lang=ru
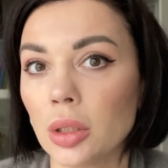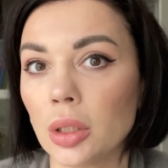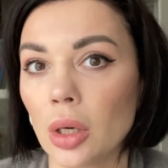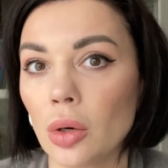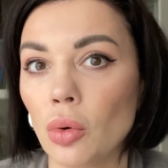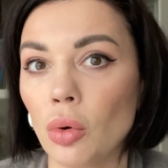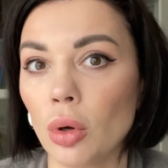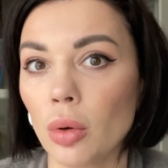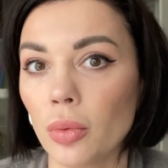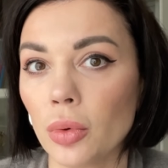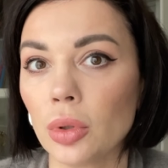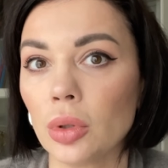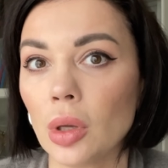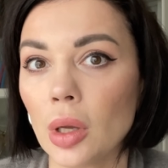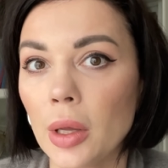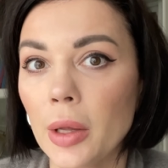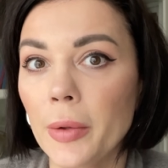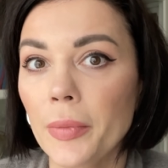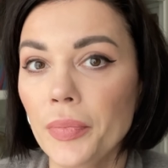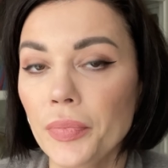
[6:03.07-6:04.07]
такое вот
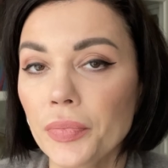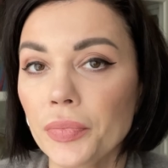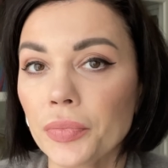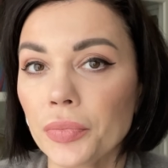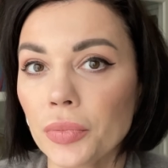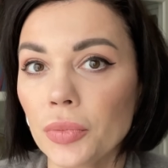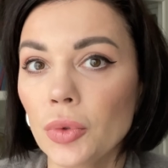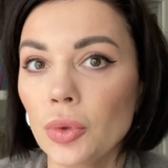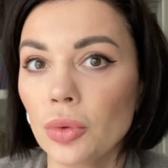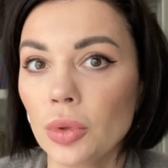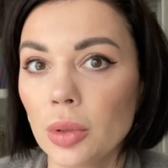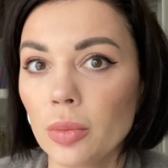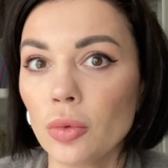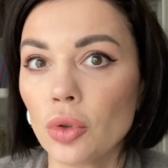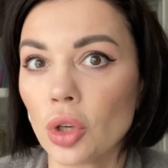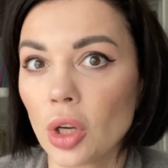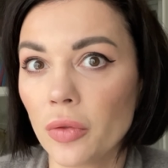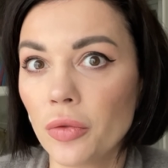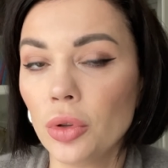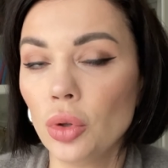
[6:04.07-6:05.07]
ну,
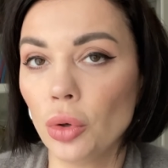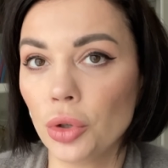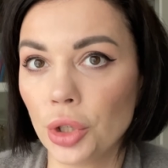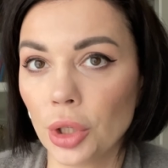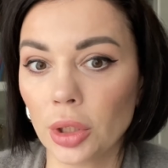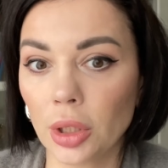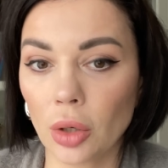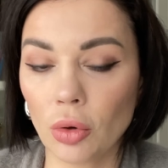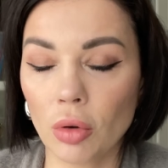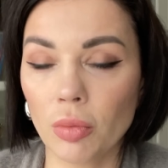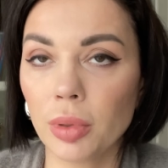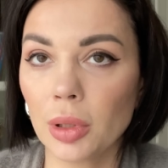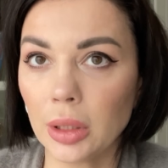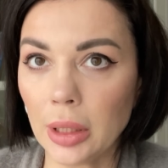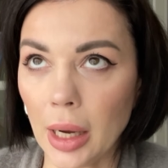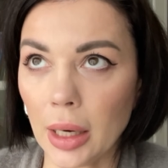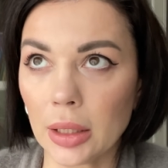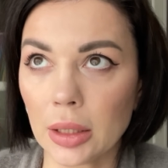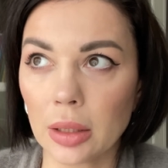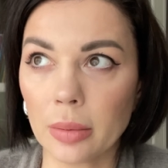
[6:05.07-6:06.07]
немножко видочек такой был
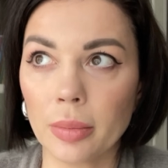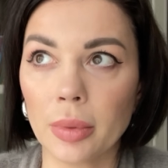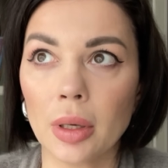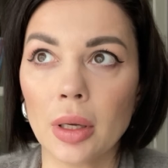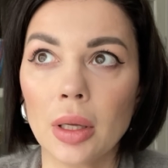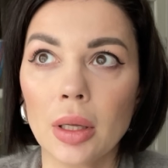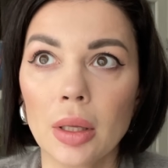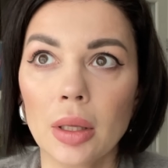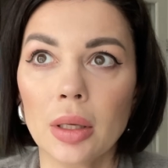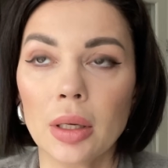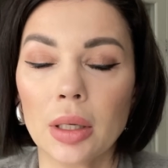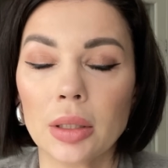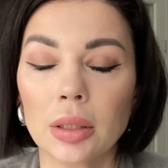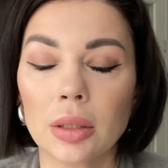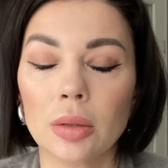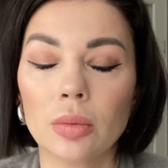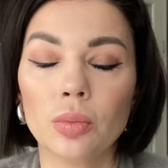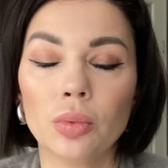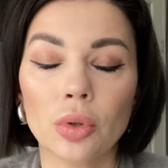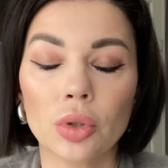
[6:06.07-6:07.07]
так себе.
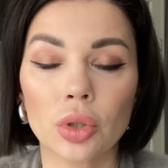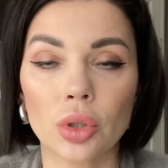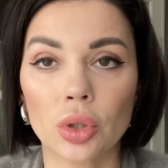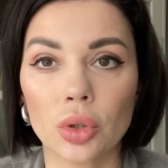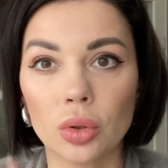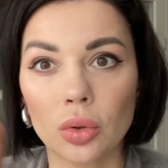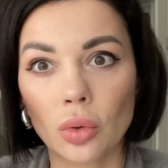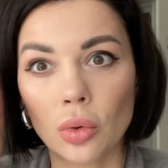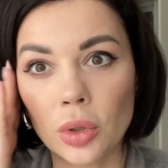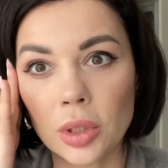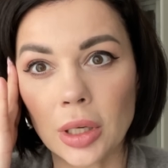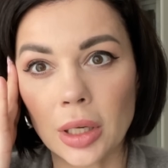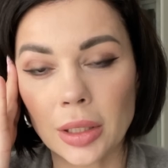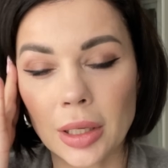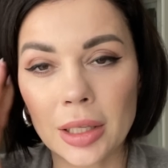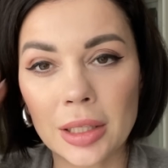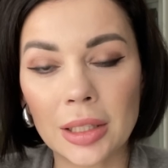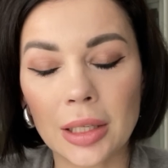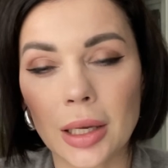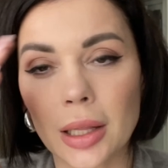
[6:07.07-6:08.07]
Казалось, боже, что я
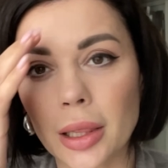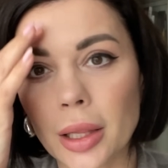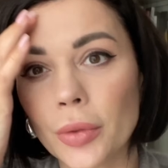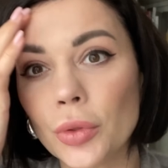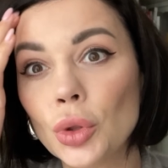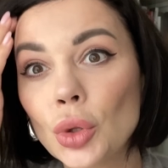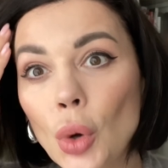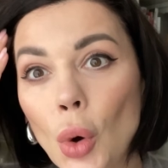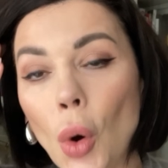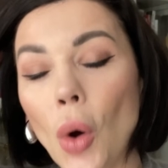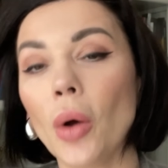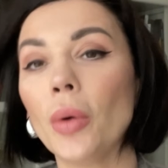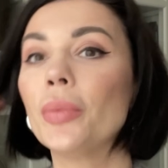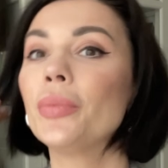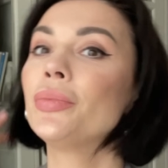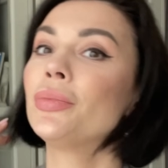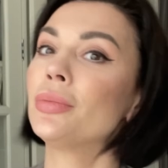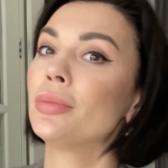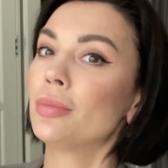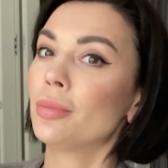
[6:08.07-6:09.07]
наделала.
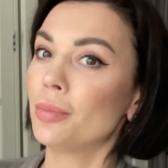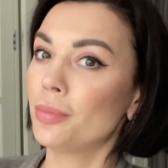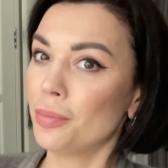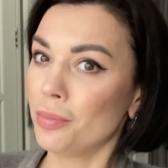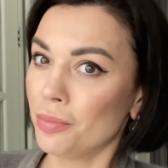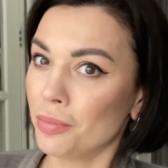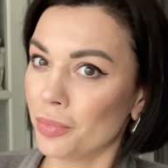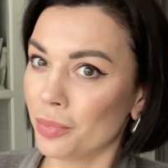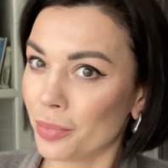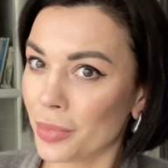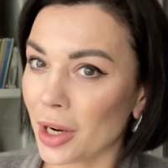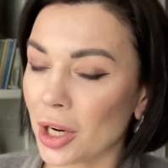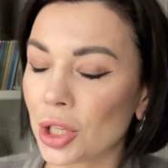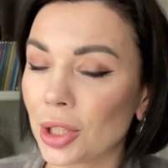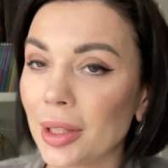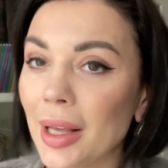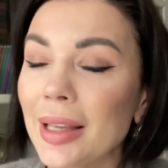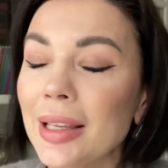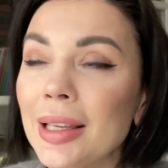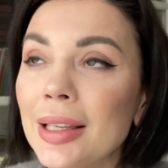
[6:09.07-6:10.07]
Но
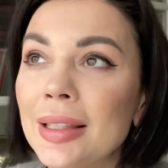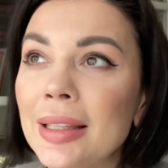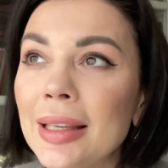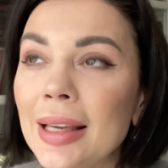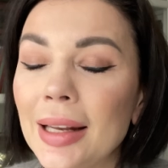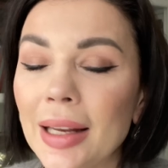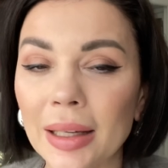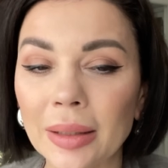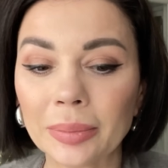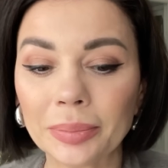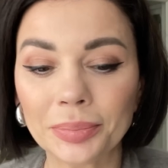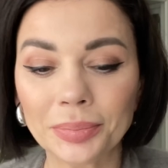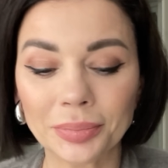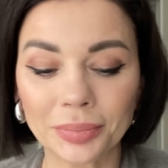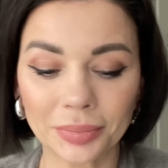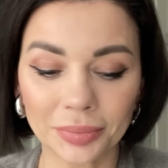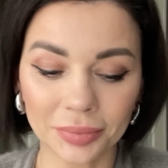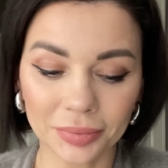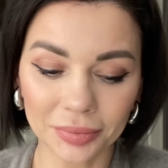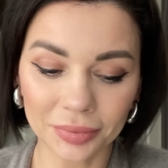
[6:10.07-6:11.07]
прошла неделя,
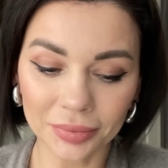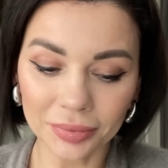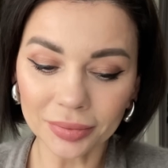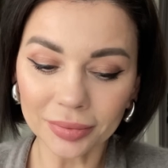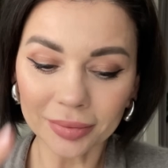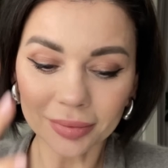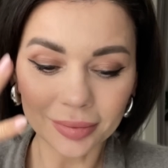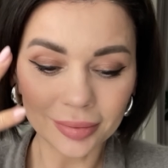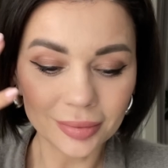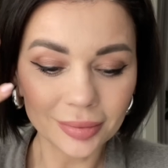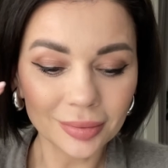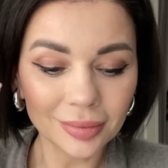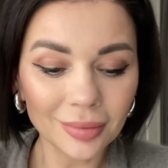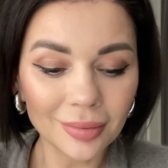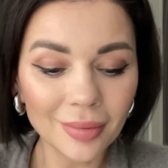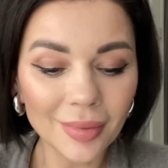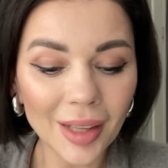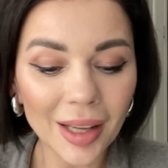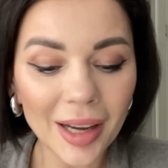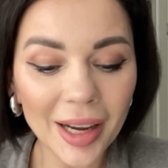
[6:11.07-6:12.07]

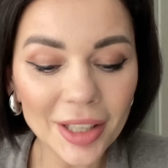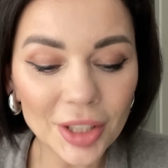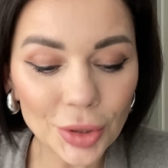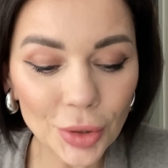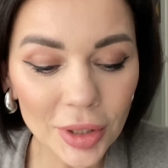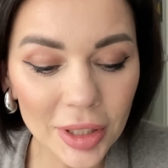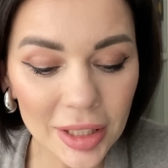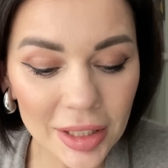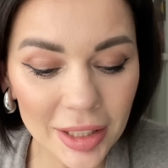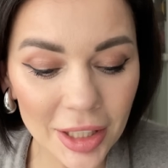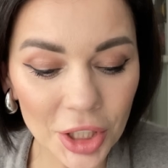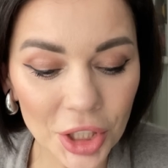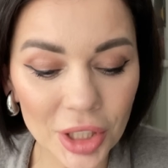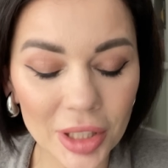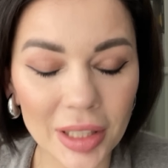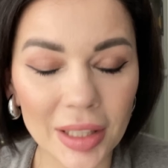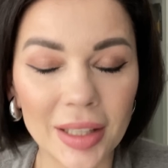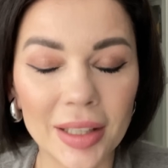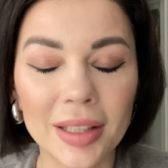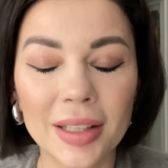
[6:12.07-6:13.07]
отеки
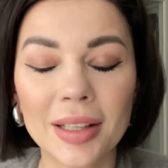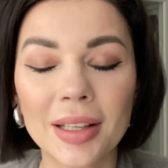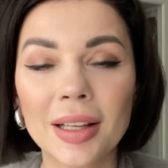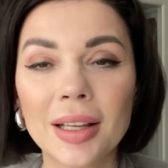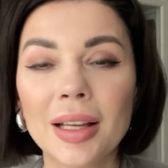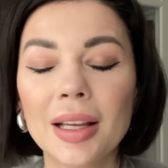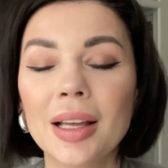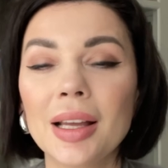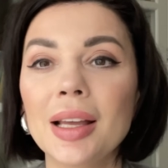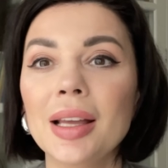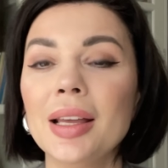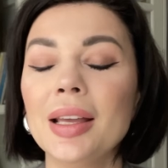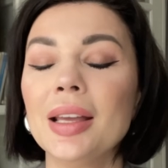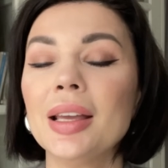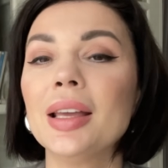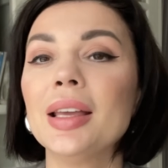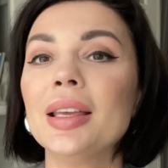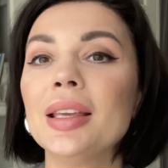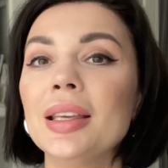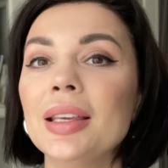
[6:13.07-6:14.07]
сошли,
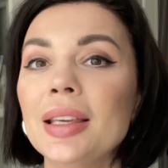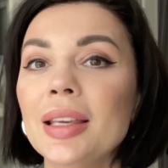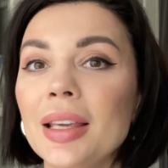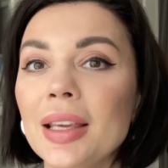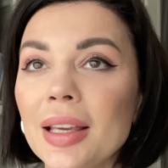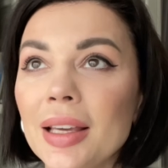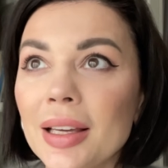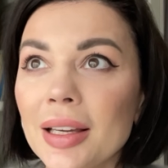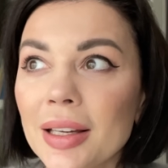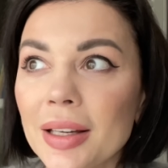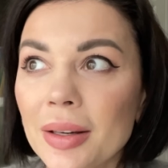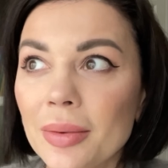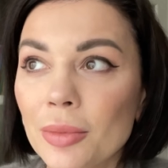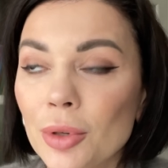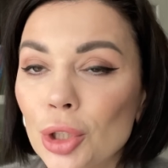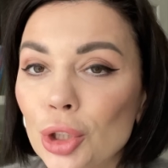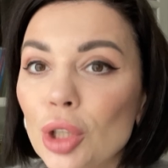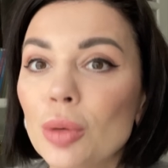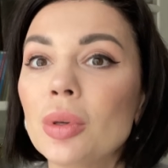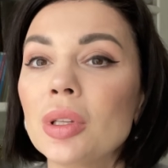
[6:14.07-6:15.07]
и
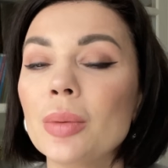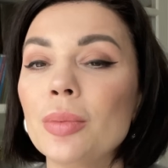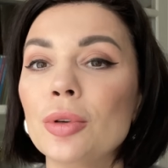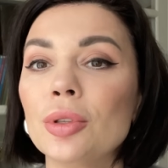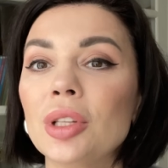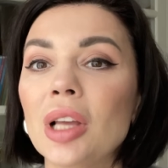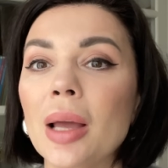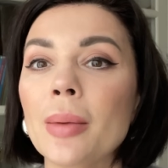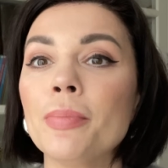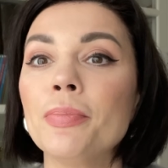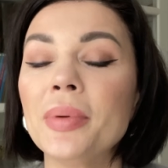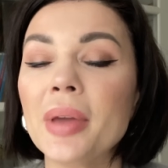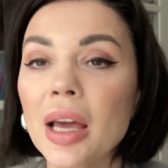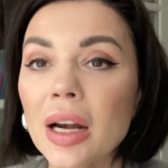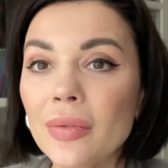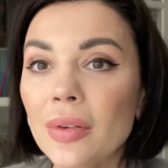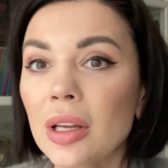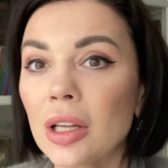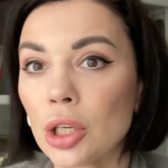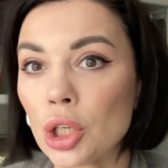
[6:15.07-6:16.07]
мы что мы наблюдаем?
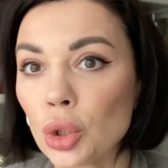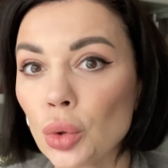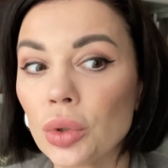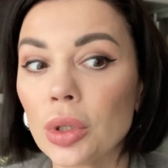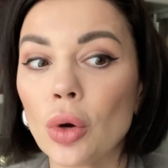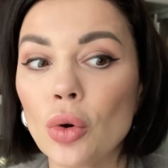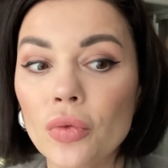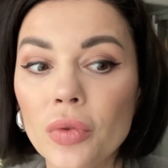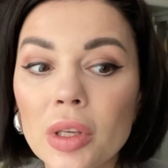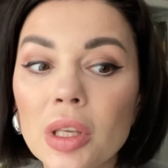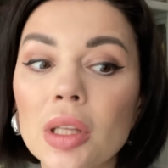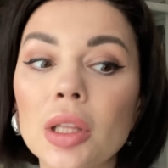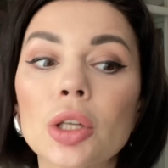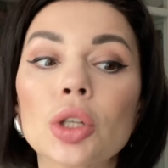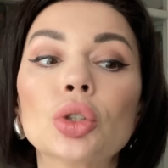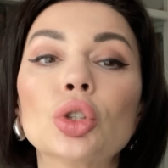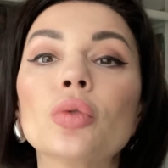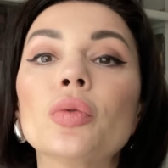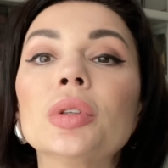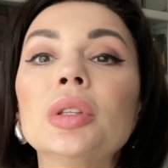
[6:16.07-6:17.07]
Первое, что я увидела,
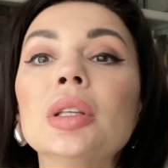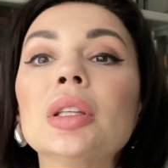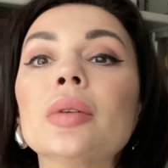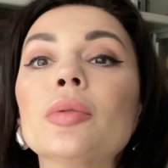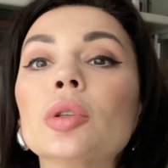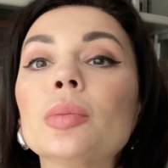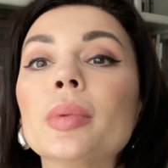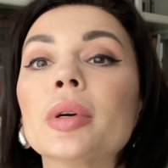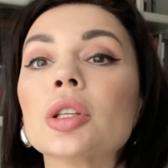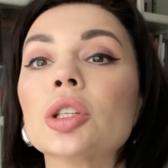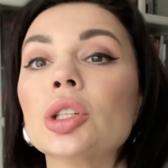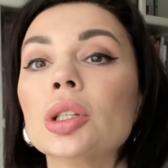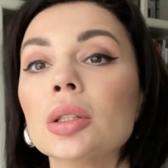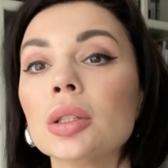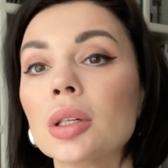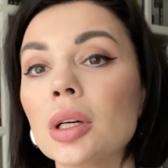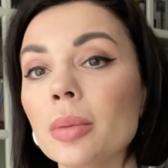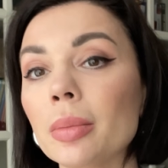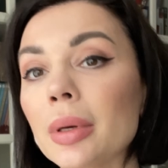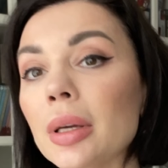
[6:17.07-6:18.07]
что вот эта вот
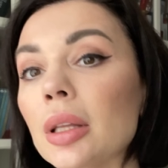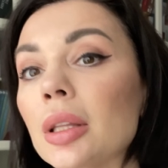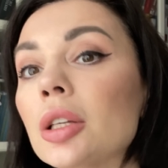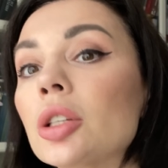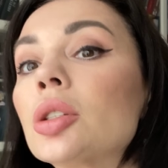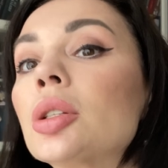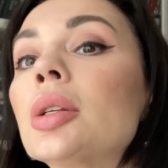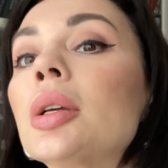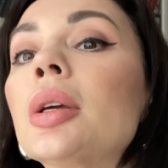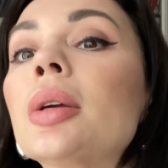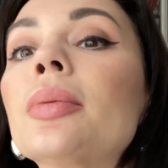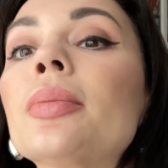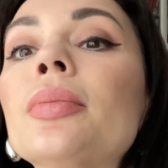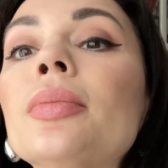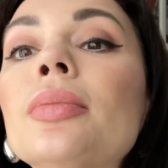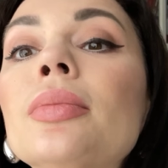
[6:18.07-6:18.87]
морщинка моя на шее,